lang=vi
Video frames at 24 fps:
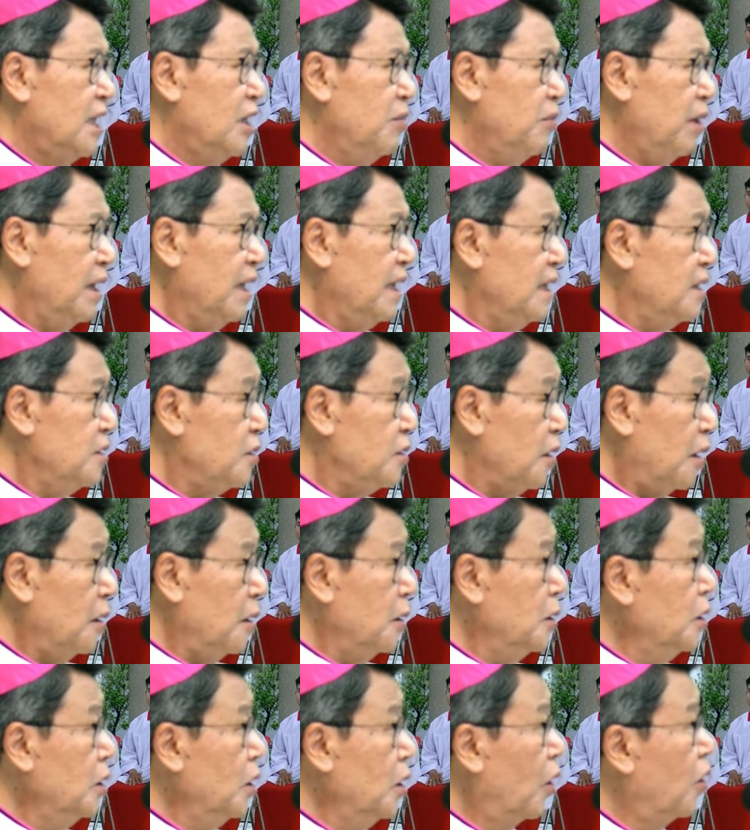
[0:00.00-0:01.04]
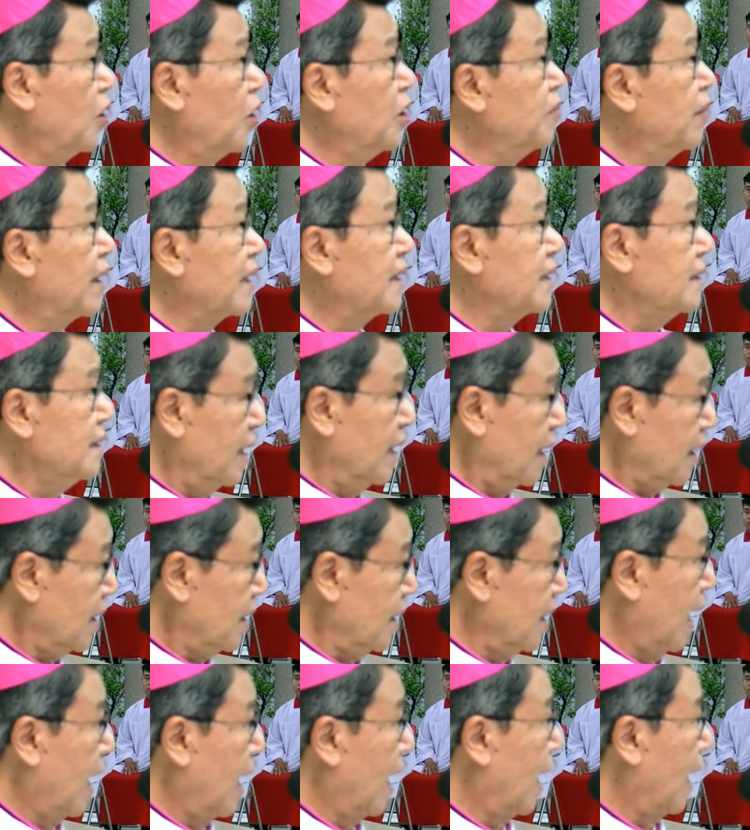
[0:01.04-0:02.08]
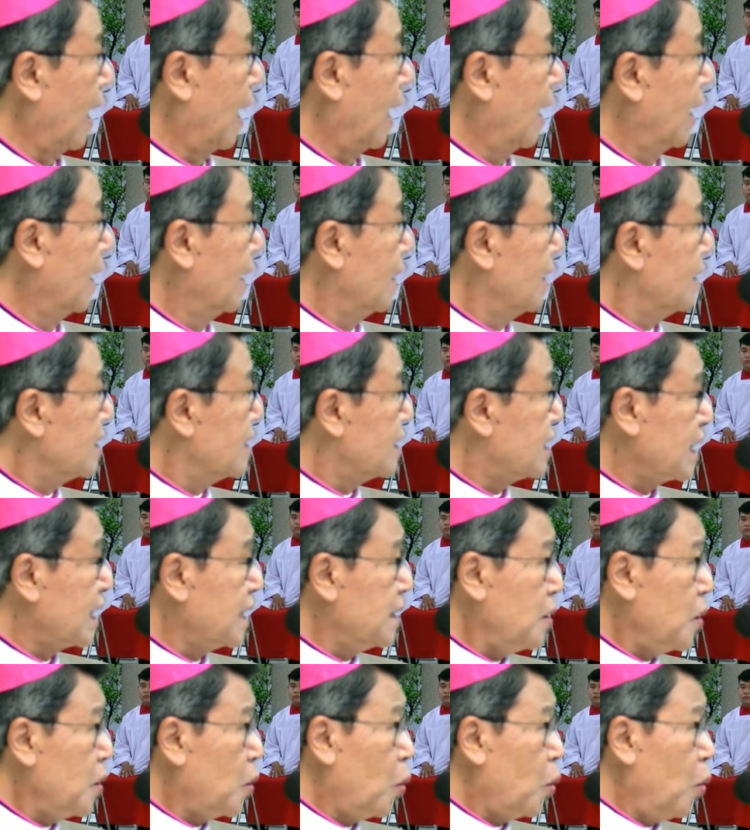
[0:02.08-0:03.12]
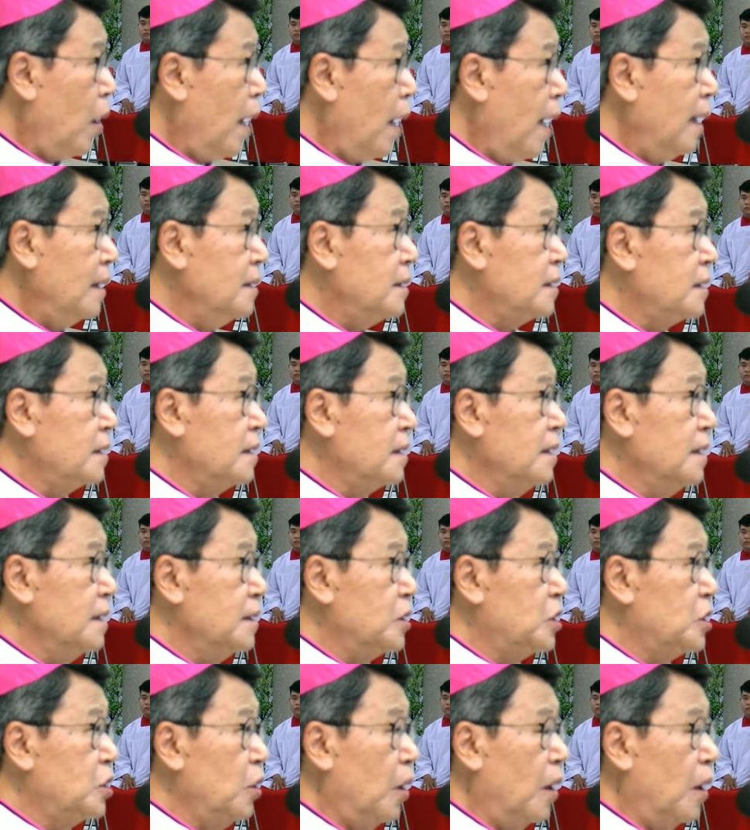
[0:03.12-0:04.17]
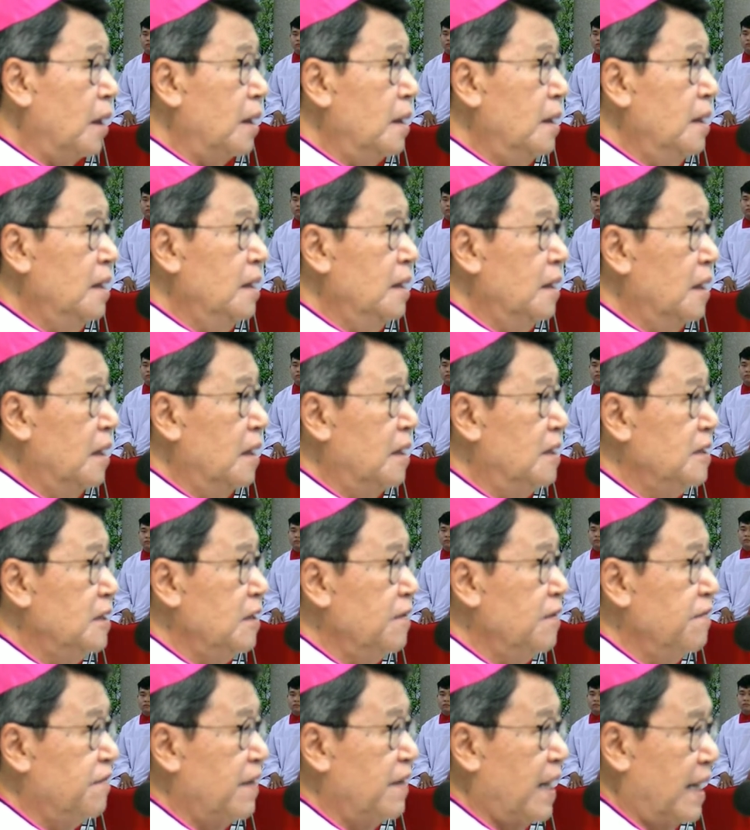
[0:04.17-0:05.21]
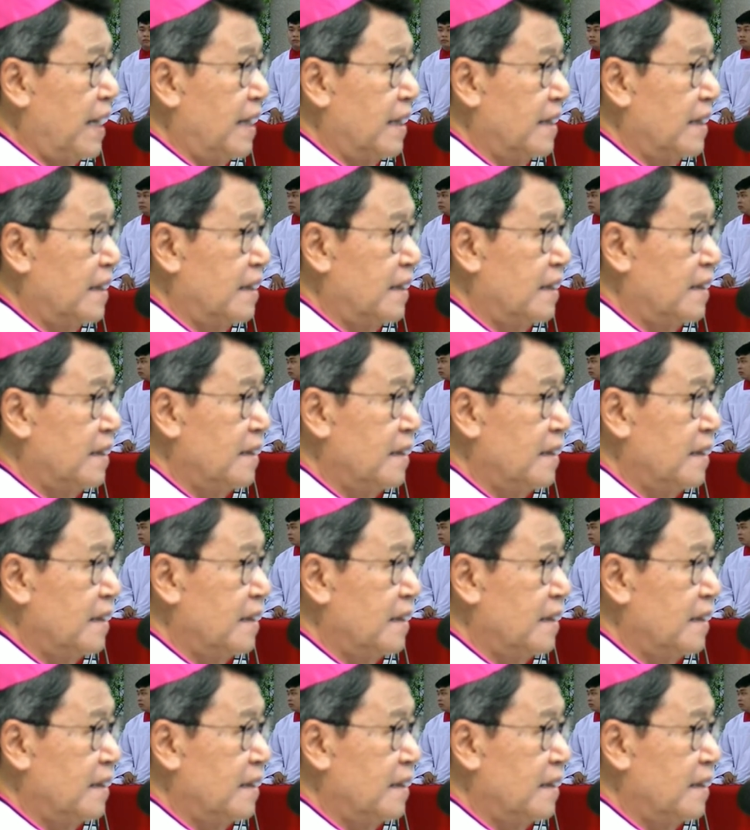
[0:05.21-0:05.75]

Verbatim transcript: nhưng mà lý do nổi bật nhất là chính qua sự chọn lựa như vậy